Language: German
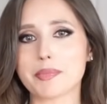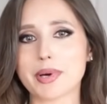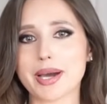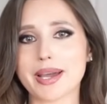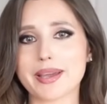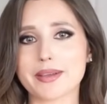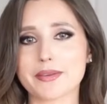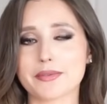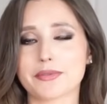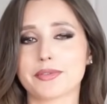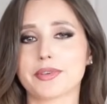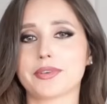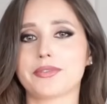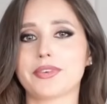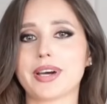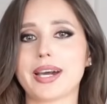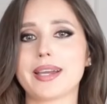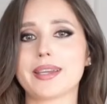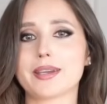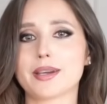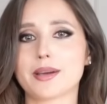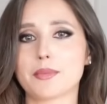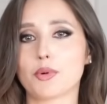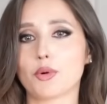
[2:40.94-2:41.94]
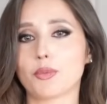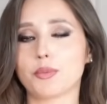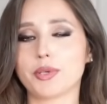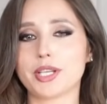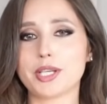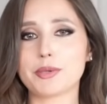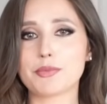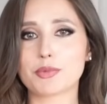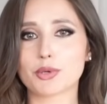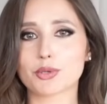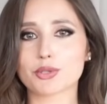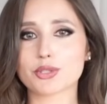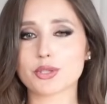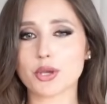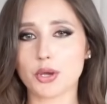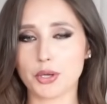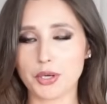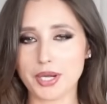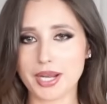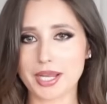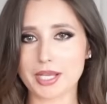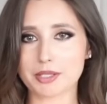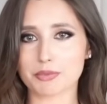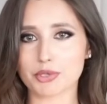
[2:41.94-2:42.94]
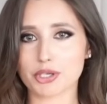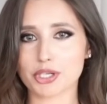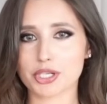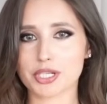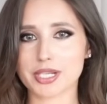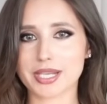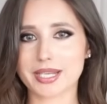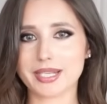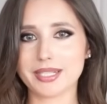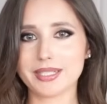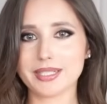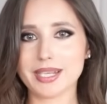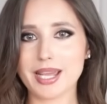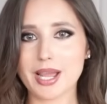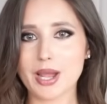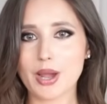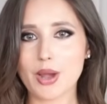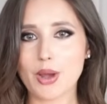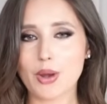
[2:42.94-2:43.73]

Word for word: bei Vivaya problemlos online bestellen.